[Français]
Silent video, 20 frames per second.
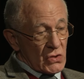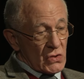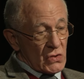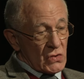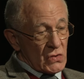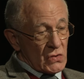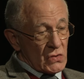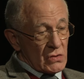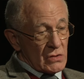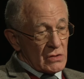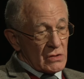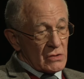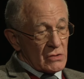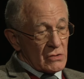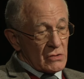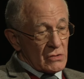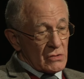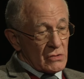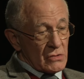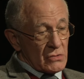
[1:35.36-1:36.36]
que
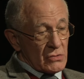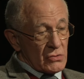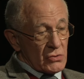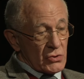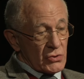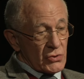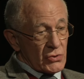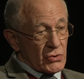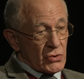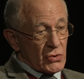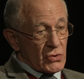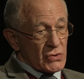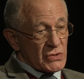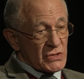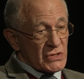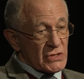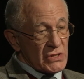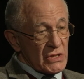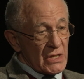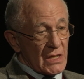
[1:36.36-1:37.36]
euh, notre
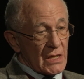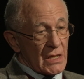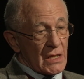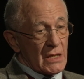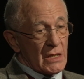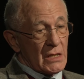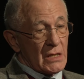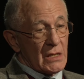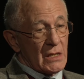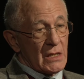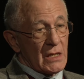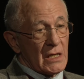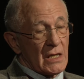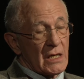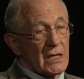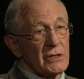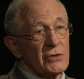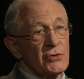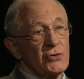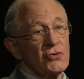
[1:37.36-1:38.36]
siècle
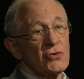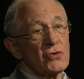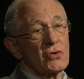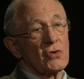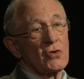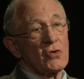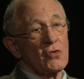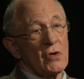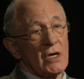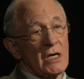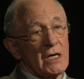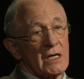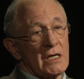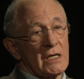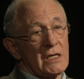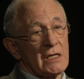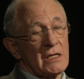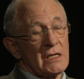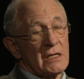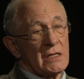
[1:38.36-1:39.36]
a de
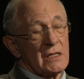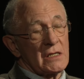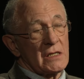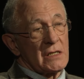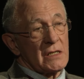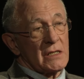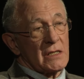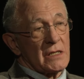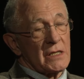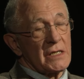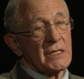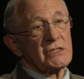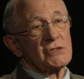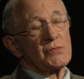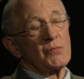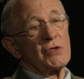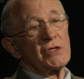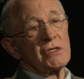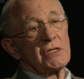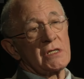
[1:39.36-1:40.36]
quoi
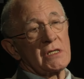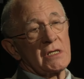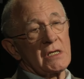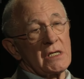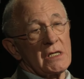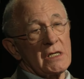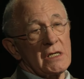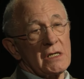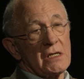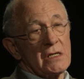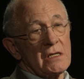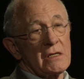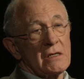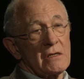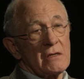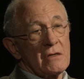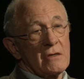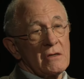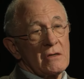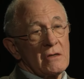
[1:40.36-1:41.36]
expliquer
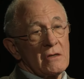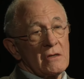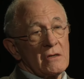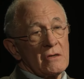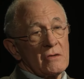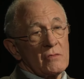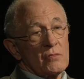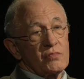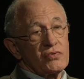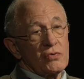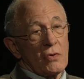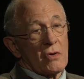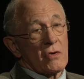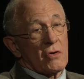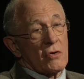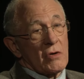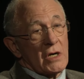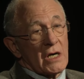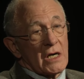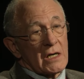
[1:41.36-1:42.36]

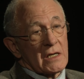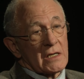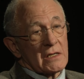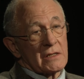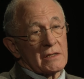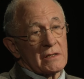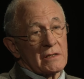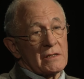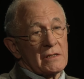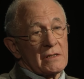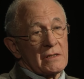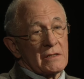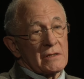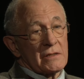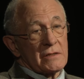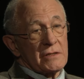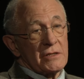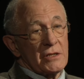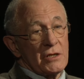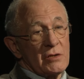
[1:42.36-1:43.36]
pourquoi
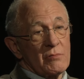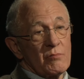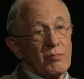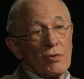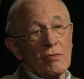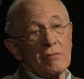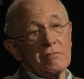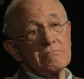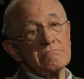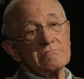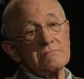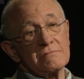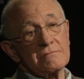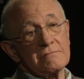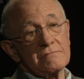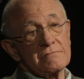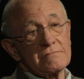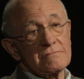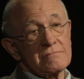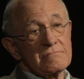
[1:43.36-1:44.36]
il est bon
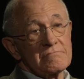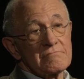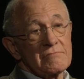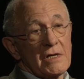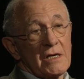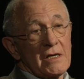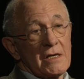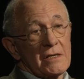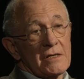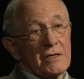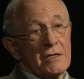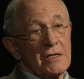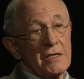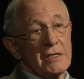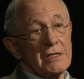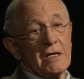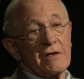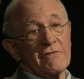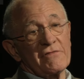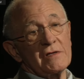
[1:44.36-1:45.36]

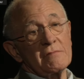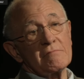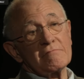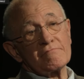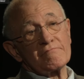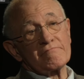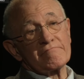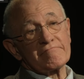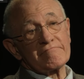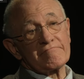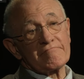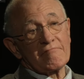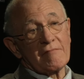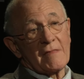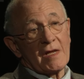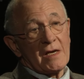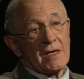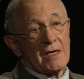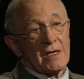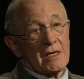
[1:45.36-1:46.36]
qu'il y ait de la vie
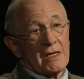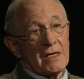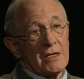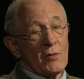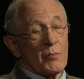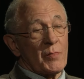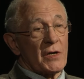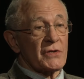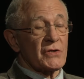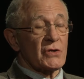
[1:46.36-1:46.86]
et en